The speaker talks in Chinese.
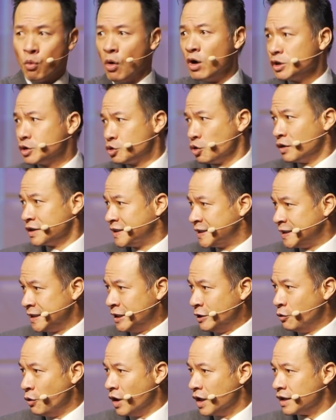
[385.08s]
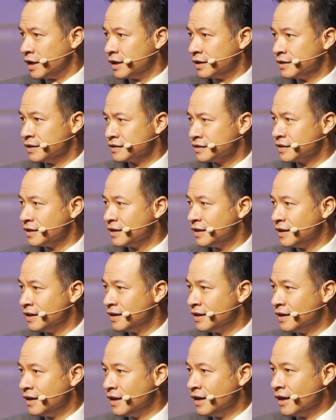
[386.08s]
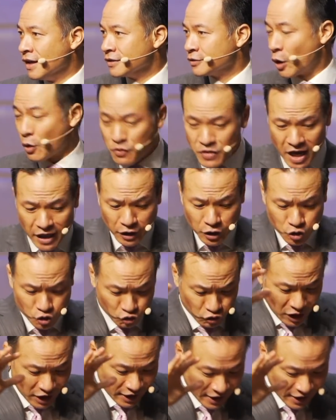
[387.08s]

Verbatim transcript: 我所喜悦的。”同样的，主的